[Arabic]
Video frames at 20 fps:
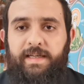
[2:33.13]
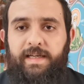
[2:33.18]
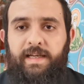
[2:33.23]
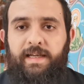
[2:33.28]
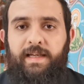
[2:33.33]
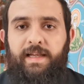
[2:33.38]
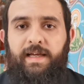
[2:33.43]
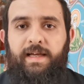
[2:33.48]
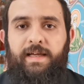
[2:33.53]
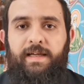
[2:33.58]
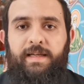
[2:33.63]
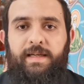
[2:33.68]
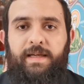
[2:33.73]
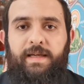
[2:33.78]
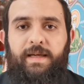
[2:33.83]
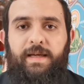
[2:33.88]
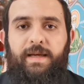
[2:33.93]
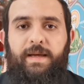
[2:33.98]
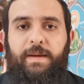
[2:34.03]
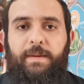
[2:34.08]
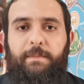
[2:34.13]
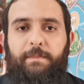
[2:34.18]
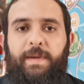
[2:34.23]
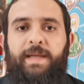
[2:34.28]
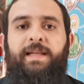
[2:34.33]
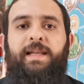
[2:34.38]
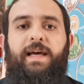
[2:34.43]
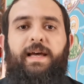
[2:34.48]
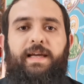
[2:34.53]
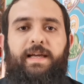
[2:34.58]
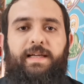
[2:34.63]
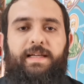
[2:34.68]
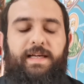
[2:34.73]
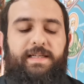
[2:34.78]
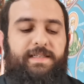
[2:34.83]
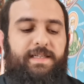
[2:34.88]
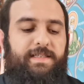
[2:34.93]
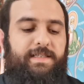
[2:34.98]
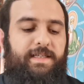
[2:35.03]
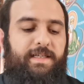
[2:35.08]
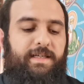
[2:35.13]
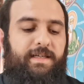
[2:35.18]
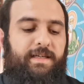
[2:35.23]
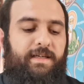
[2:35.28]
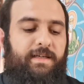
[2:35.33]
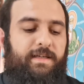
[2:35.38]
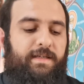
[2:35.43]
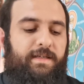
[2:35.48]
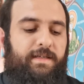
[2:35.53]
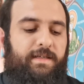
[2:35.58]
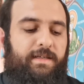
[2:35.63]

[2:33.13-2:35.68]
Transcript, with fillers: كلها منا هي الأساسية